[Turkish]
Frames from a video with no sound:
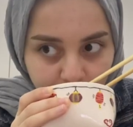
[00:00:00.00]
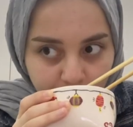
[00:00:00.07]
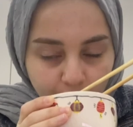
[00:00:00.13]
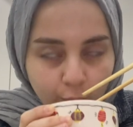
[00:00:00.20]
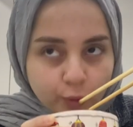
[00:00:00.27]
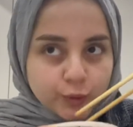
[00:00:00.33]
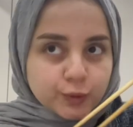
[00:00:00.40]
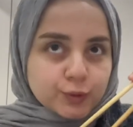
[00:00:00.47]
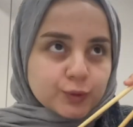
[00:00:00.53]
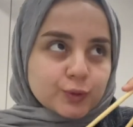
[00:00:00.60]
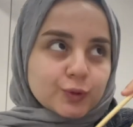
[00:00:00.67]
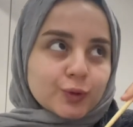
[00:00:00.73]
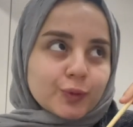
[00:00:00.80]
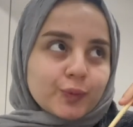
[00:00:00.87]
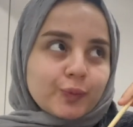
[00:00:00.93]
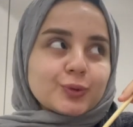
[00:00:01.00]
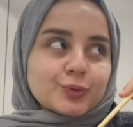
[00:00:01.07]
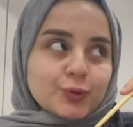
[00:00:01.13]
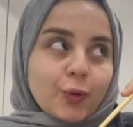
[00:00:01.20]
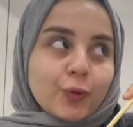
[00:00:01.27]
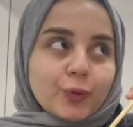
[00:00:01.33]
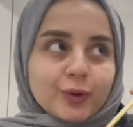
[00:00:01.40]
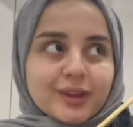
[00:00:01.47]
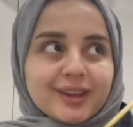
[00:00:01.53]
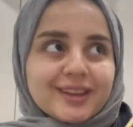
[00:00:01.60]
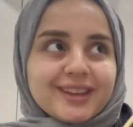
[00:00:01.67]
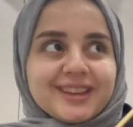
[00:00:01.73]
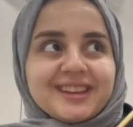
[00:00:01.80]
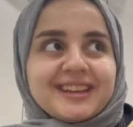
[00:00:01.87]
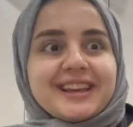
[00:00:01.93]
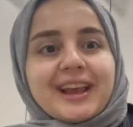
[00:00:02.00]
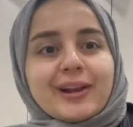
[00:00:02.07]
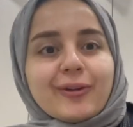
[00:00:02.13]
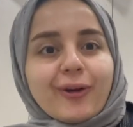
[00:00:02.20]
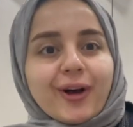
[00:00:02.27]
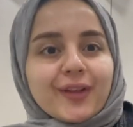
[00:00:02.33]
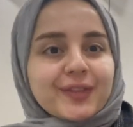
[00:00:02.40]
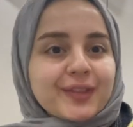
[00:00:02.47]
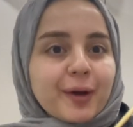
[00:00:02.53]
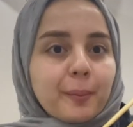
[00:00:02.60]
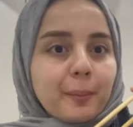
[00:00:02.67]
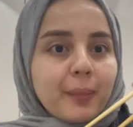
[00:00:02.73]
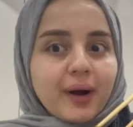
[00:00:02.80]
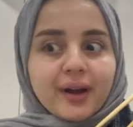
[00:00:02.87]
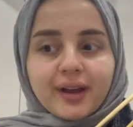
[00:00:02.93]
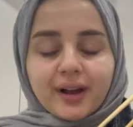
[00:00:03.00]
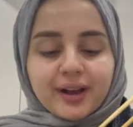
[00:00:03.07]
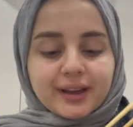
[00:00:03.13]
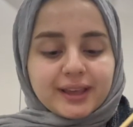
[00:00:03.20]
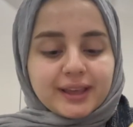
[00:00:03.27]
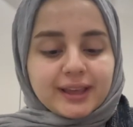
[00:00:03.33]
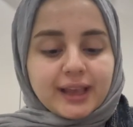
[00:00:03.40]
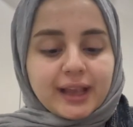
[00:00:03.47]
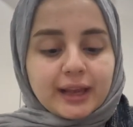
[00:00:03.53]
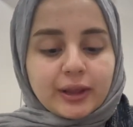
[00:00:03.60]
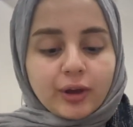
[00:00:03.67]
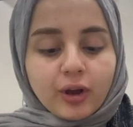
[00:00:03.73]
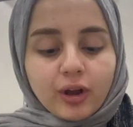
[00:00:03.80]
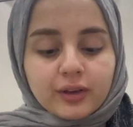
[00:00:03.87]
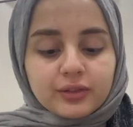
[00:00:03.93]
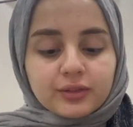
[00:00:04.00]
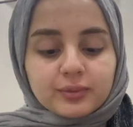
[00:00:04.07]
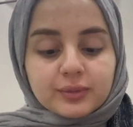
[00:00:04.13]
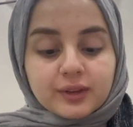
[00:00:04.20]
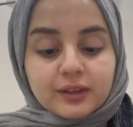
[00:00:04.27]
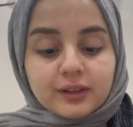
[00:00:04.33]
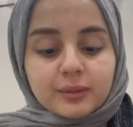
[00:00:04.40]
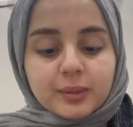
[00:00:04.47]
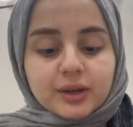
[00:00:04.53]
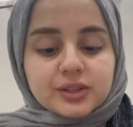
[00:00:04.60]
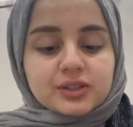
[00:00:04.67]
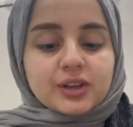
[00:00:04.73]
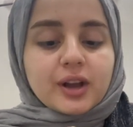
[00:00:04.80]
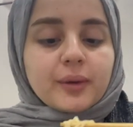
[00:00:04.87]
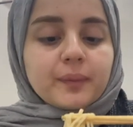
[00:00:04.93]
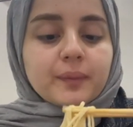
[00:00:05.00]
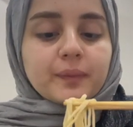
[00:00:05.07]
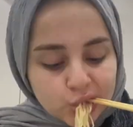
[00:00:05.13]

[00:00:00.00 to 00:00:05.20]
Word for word: Kokusu çok iyi geliyor hatta bayağı iyi geliyor. Şimdi tadına bakacağım.